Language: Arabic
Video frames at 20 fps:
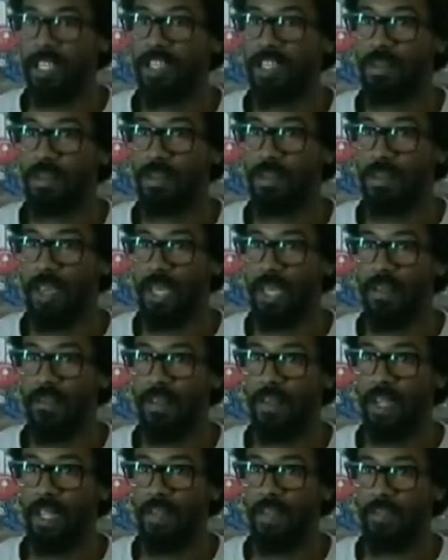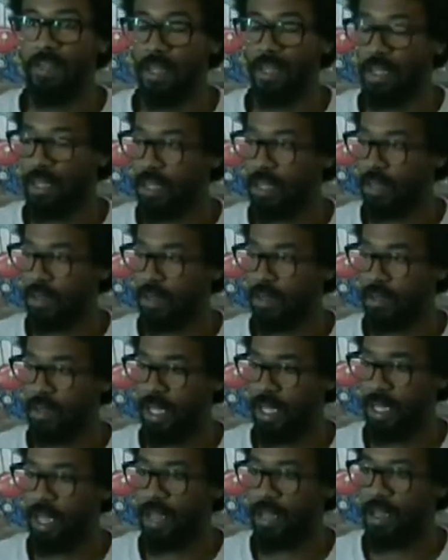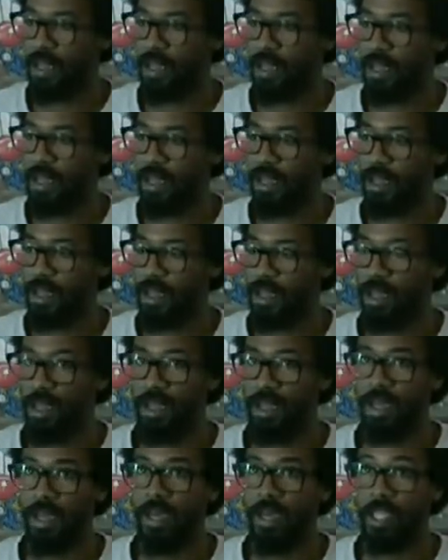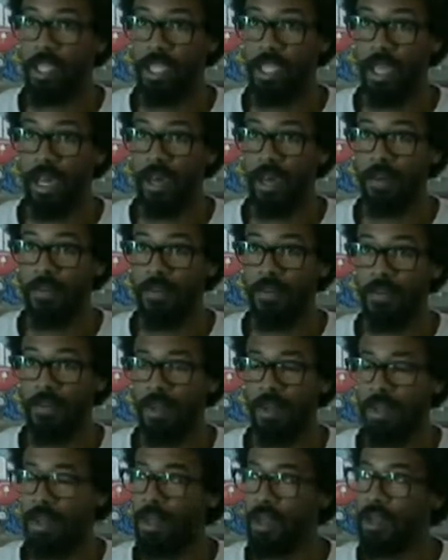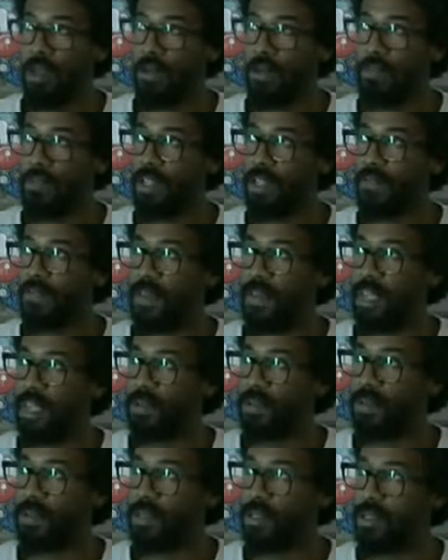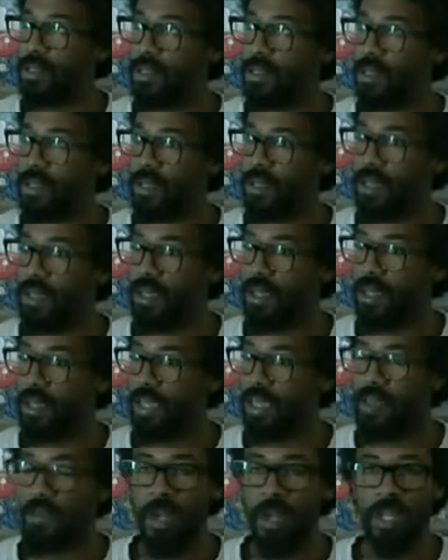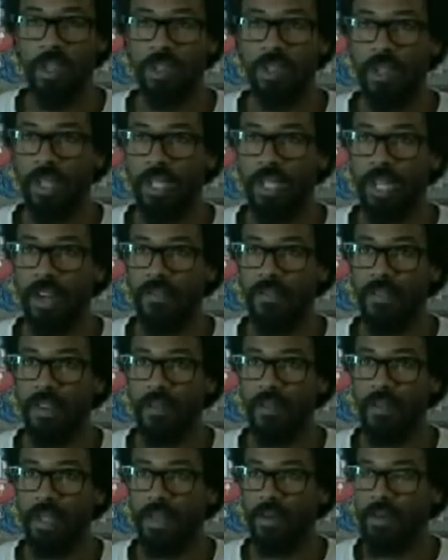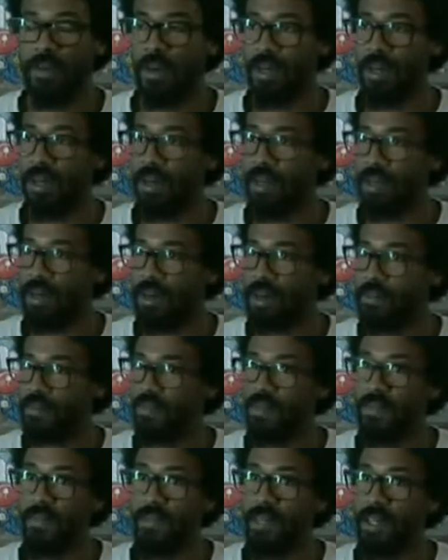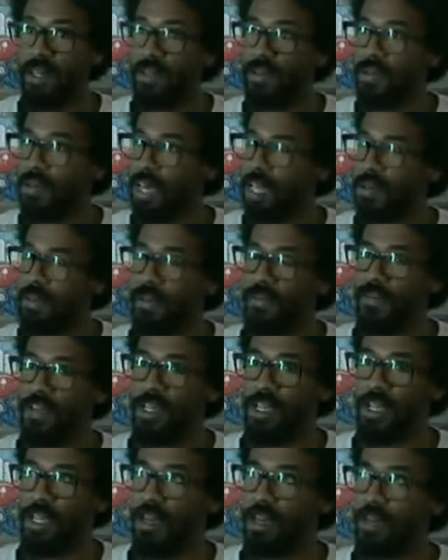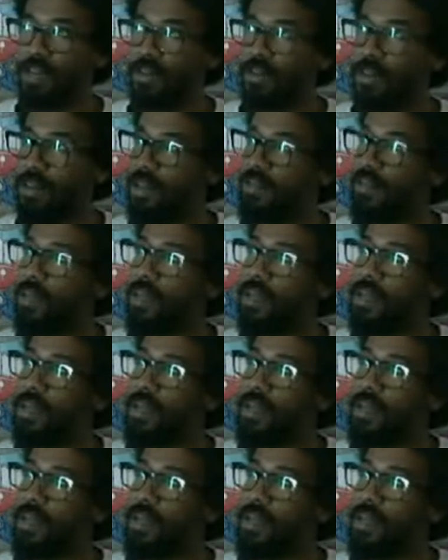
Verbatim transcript: التجربه نتاعي في الجرافيتي توا بدات عندها 11 عام بديت في جابس آه، كيما لي جون اللي فيهم توا بومبا وخدمه في الشارع وكل